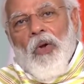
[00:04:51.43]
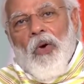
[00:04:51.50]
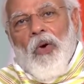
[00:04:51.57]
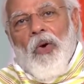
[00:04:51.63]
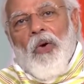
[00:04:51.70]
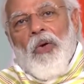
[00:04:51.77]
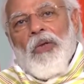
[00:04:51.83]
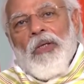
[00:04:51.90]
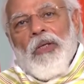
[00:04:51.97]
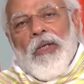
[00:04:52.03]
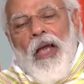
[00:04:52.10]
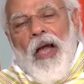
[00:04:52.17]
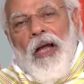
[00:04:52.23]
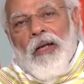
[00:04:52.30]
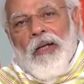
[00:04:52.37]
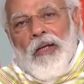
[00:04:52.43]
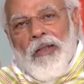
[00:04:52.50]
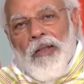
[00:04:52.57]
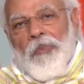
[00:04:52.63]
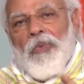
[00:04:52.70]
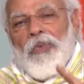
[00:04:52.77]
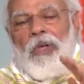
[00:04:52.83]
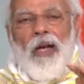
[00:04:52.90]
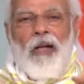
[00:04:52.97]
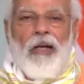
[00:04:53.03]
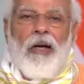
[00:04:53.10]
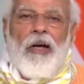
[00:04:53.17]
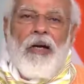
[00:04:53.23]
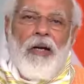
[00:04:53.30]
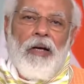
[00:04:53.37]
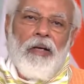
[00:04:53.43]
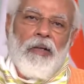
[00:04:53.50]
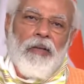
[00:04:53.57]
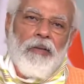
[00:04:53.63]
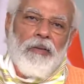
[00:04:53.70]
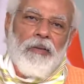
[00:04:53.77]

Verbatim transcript: कौन क्या कदम उठा रहा है